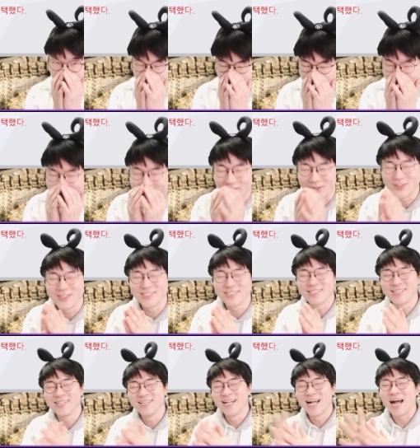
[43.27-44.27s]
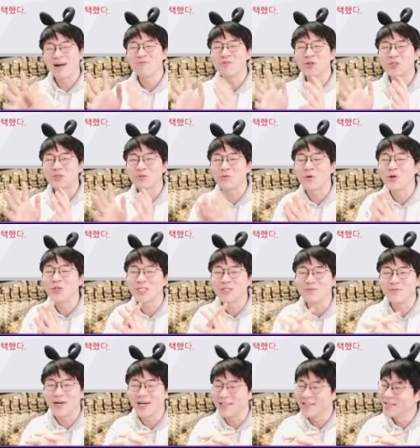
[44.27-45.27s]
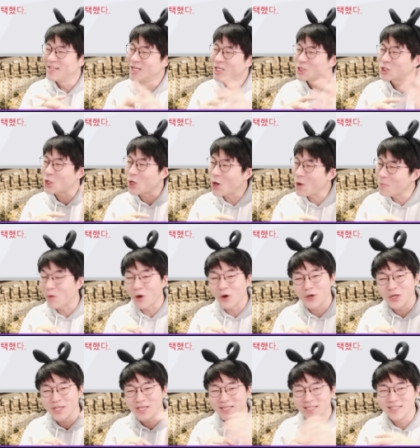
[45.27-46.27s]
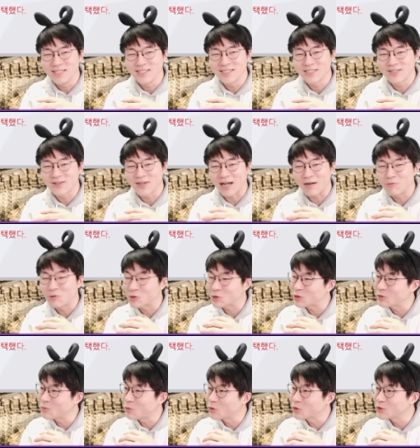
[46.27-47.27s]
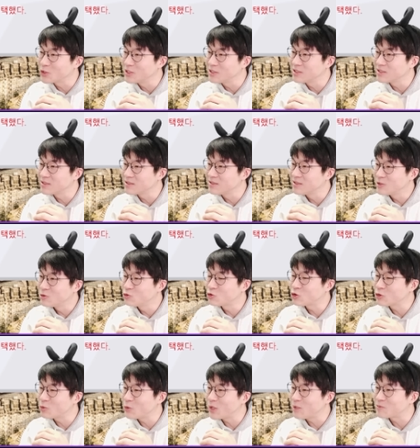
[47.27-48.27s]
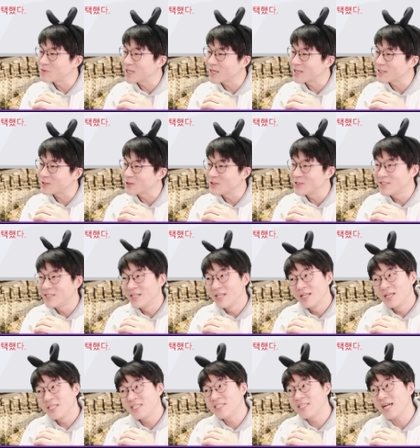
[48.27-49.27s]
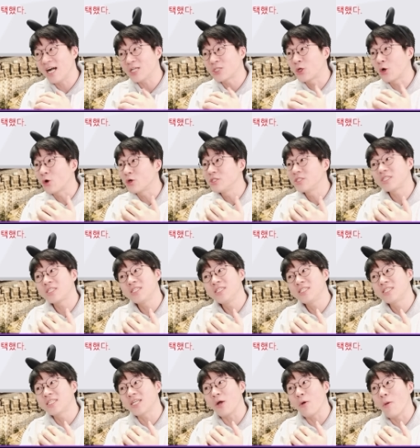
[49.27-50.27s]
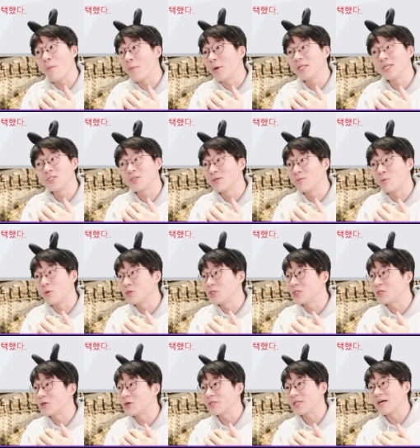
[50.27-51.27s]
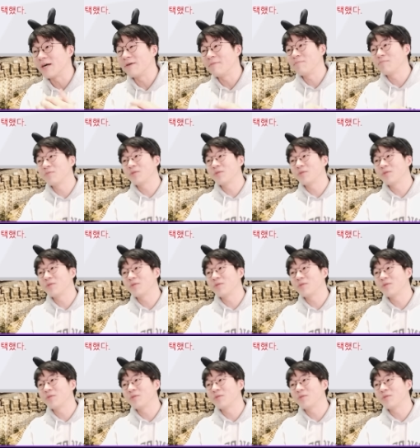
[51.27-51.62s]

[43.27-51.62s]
아, 저는 아무것도 모르지만, 저 멀리 있는 그런 아무것도 모르는 유튜버 입장에서는, 야, 저건 진짜 웬만해서 못 이길 거다.